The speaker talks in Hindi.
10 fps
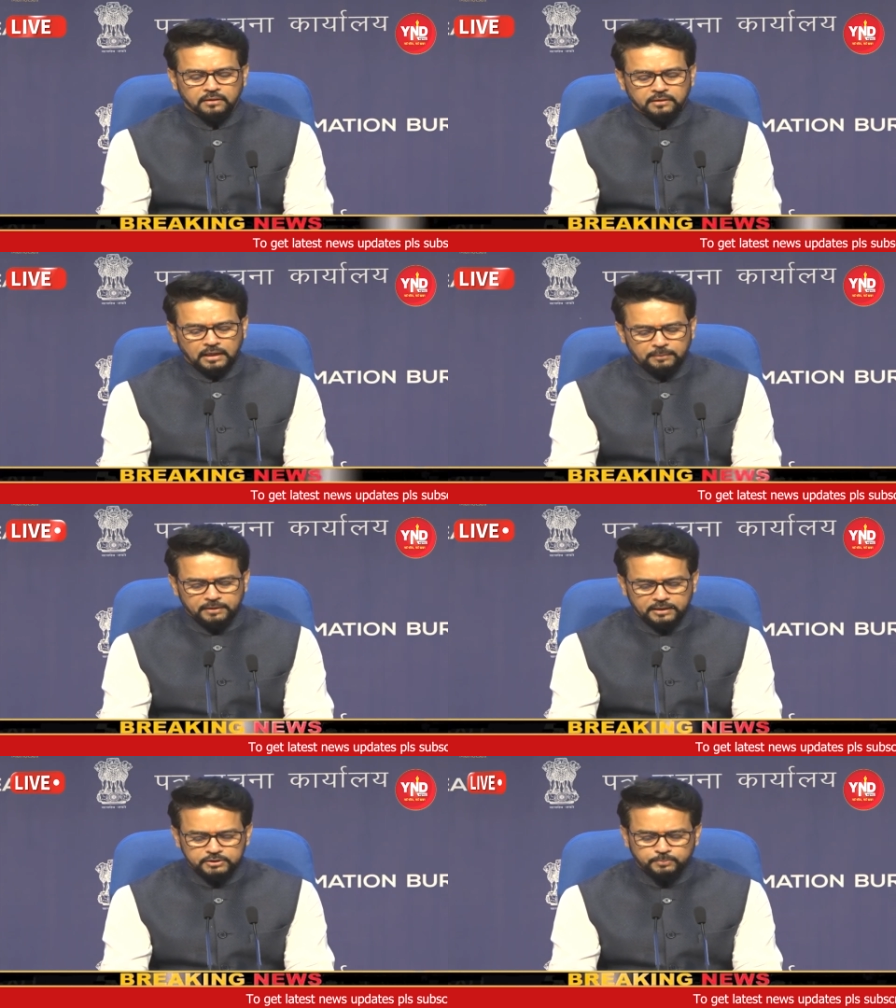
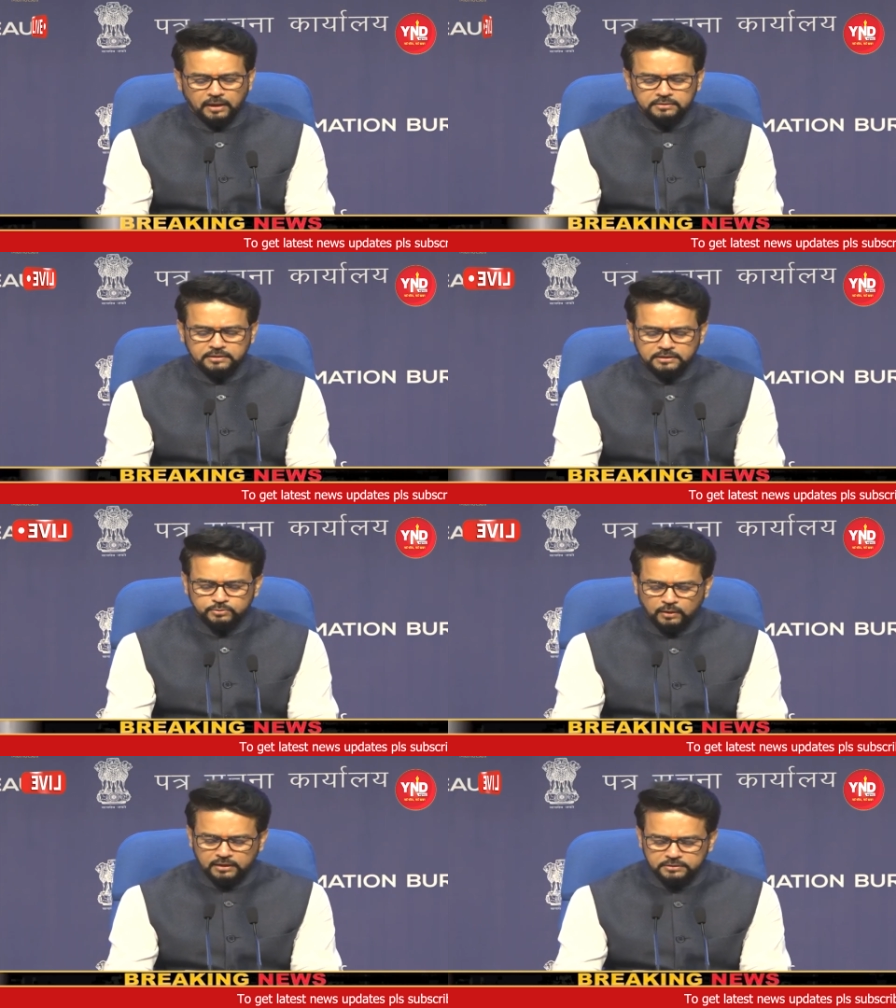कैबिनेट इस बात का
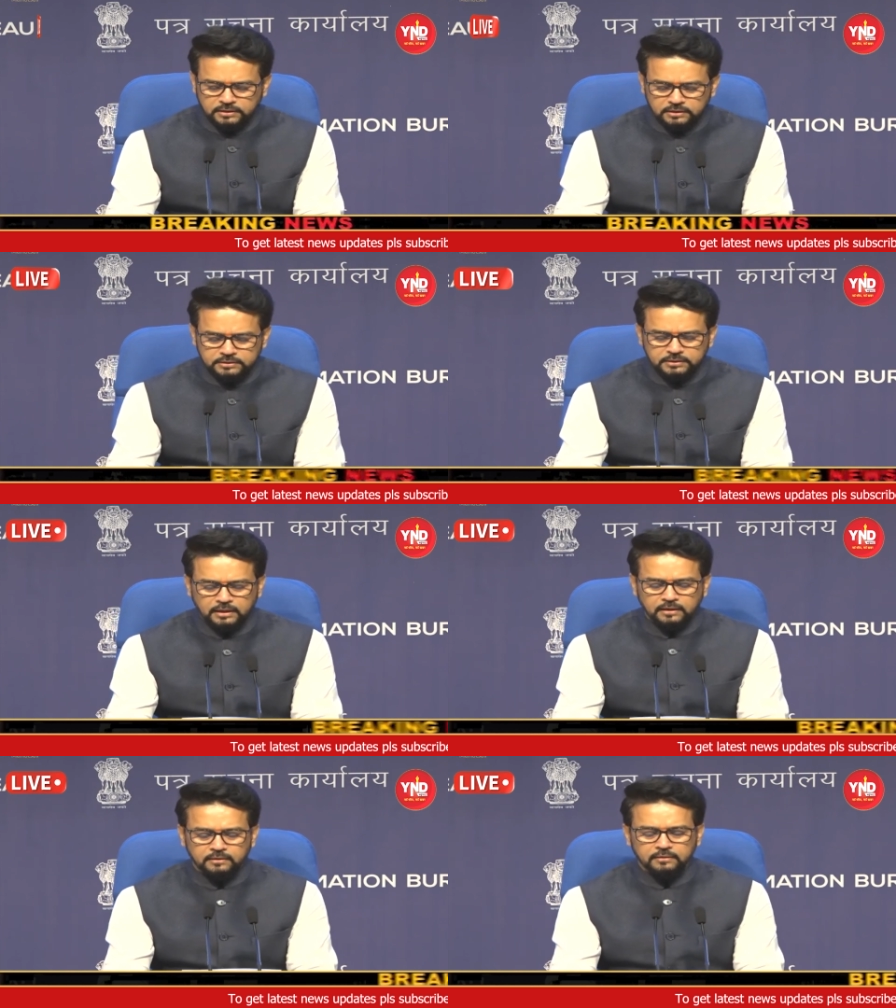स्वागत करती
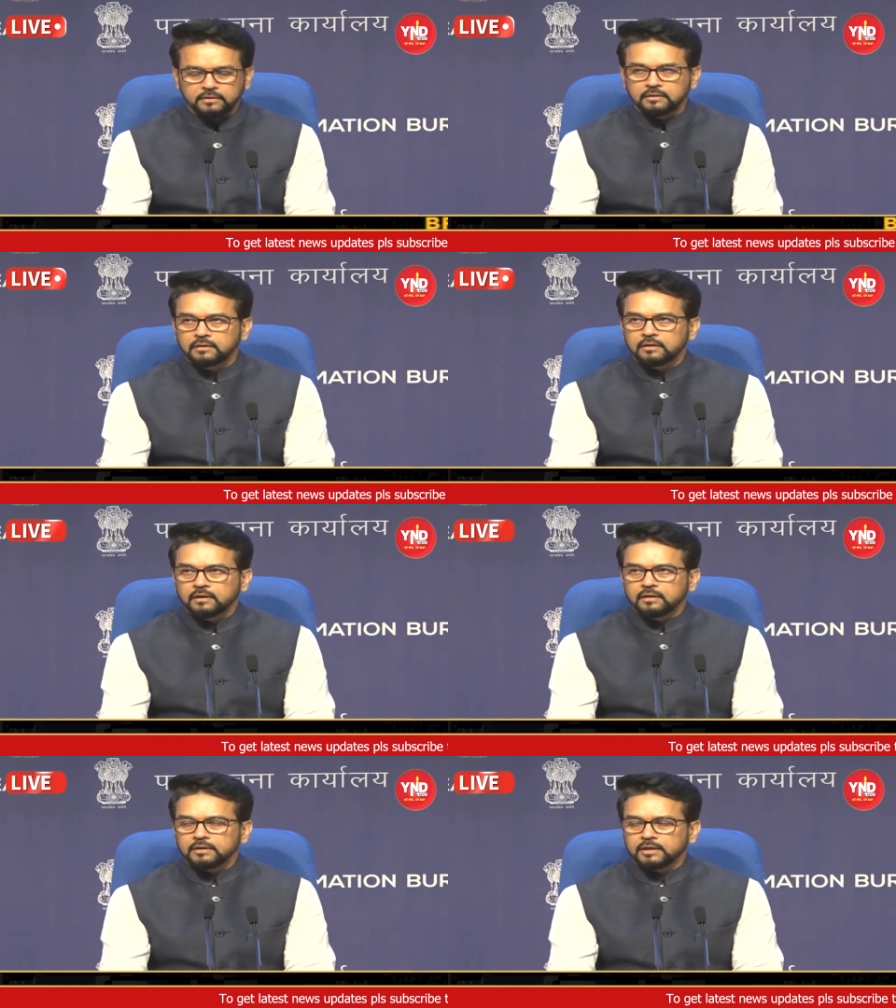है
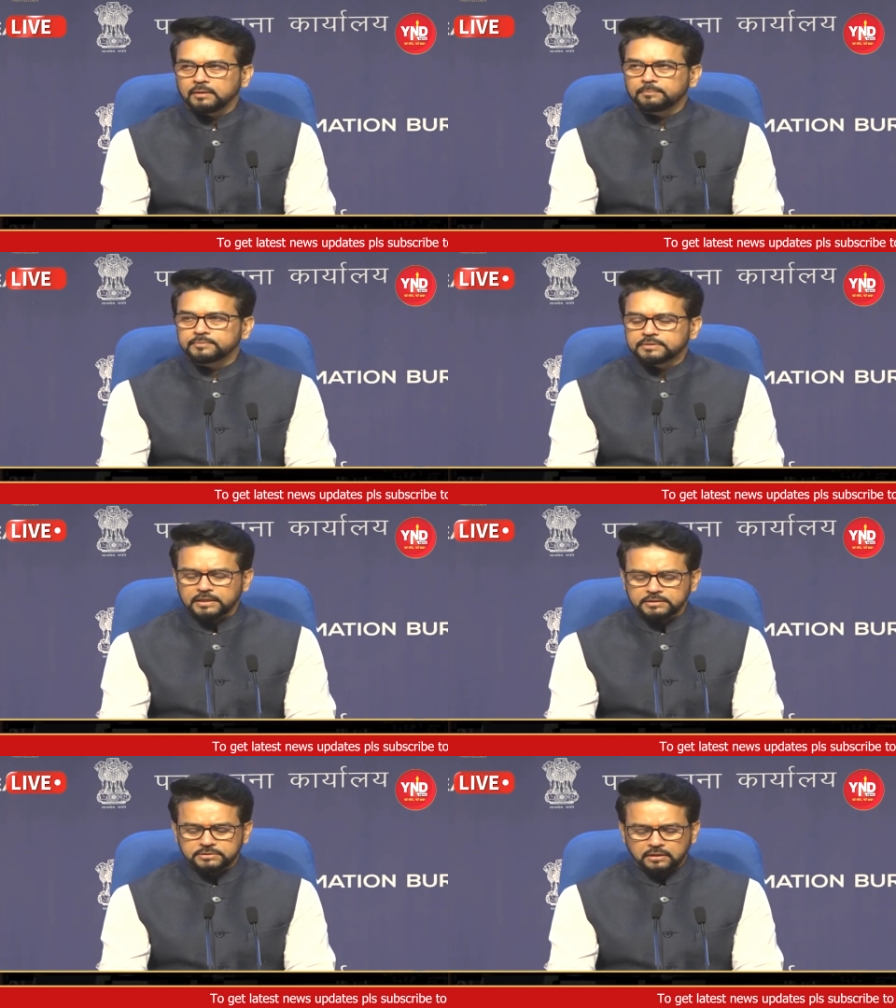कि अब
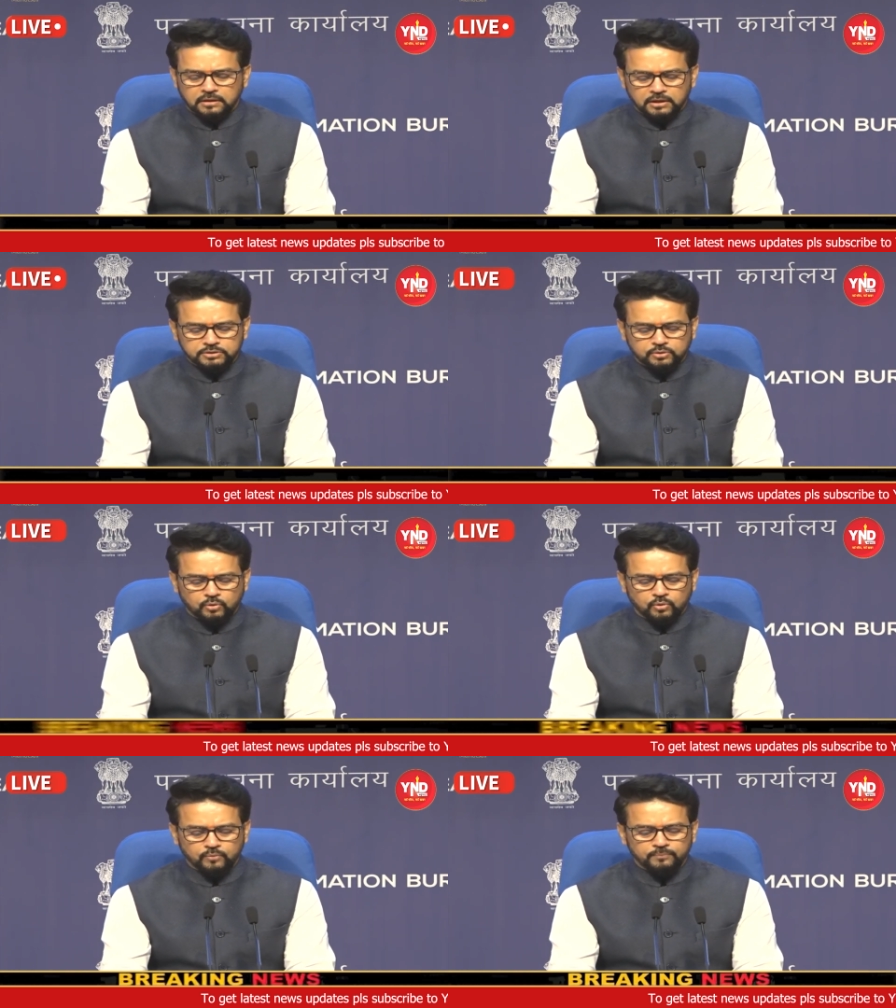23 अगस्त को